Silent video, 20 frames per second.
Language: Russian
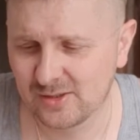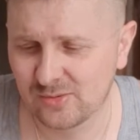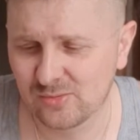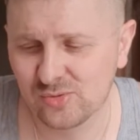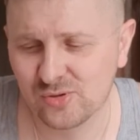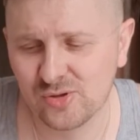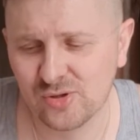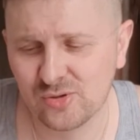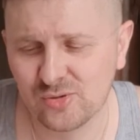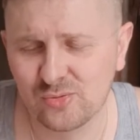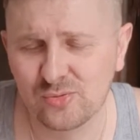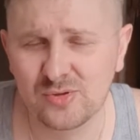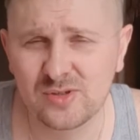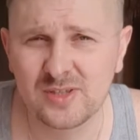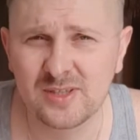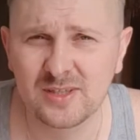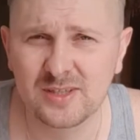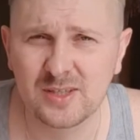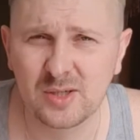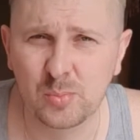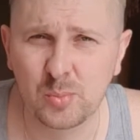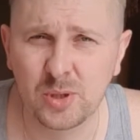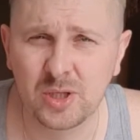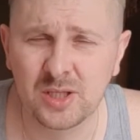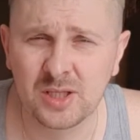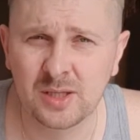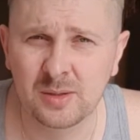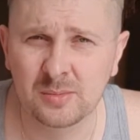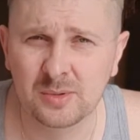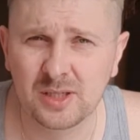Уже ждут с
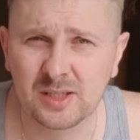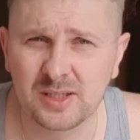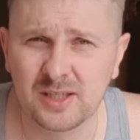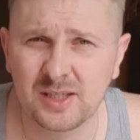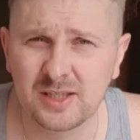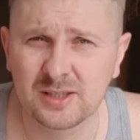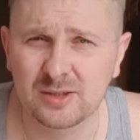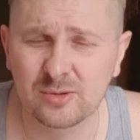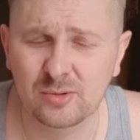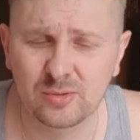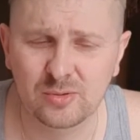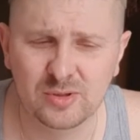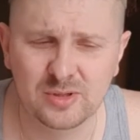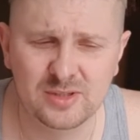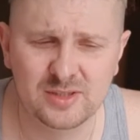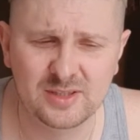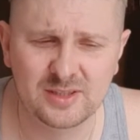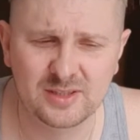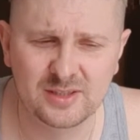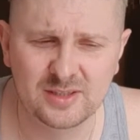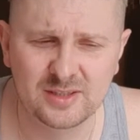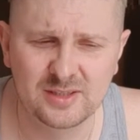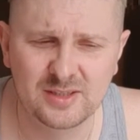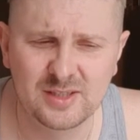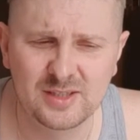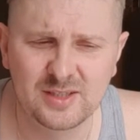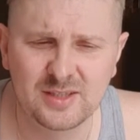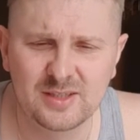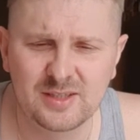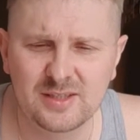нетерпением, когда откроется
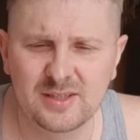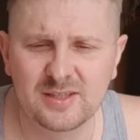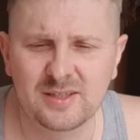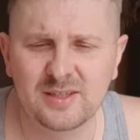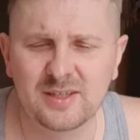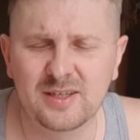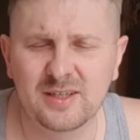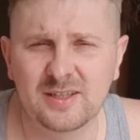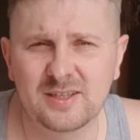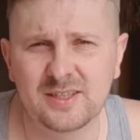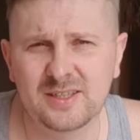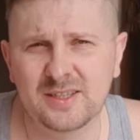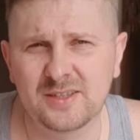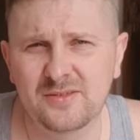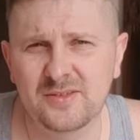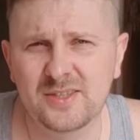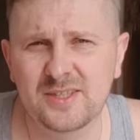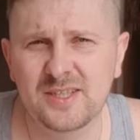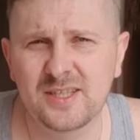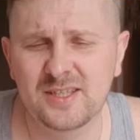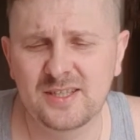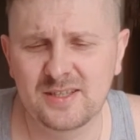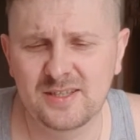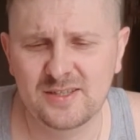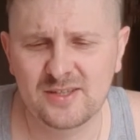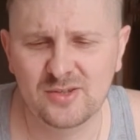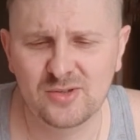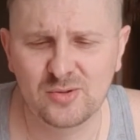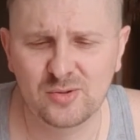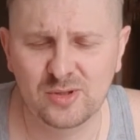э, весенний
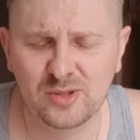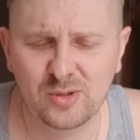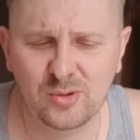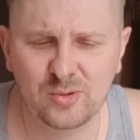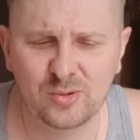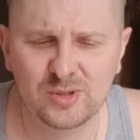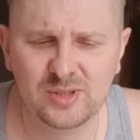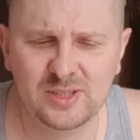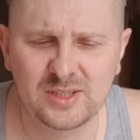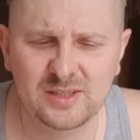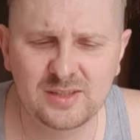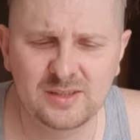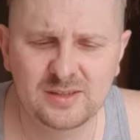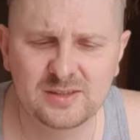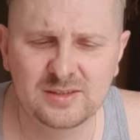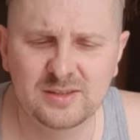сезон охоты.